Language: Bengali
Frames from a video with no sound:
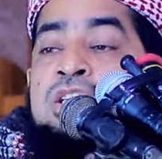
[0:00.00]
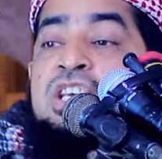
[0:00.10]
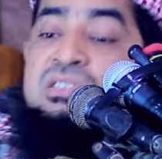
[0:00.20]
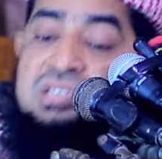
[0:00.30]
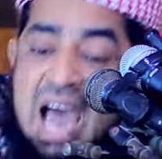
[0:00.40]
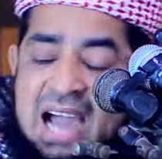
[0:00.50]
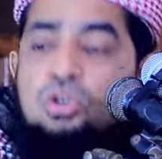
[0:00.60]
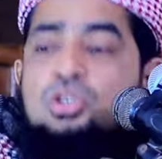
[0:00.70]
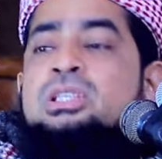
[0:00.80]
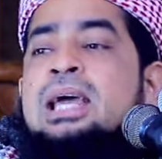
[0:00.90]
সে যা
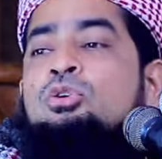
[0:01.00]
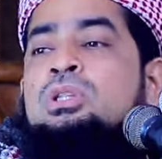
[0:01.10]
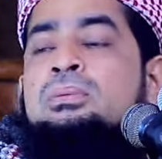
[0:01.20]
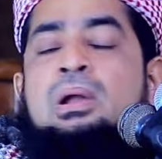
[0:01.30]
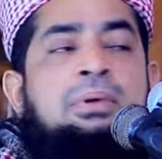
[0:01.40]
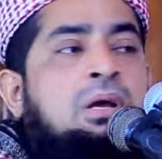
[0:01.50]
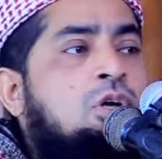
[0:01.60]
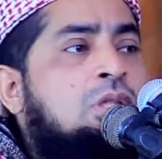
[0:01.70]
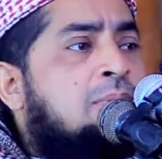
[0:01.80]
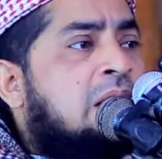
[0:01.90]
খুশি তাই করতে পারবে
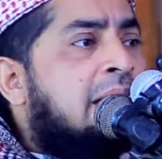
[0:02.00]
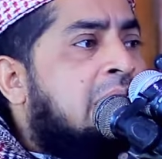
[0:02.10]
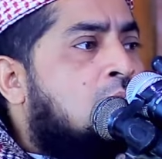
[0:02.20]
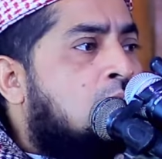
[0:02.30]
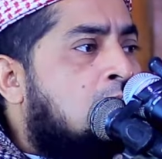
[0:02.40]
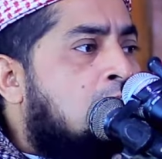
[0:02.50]
কথা বলে না কেন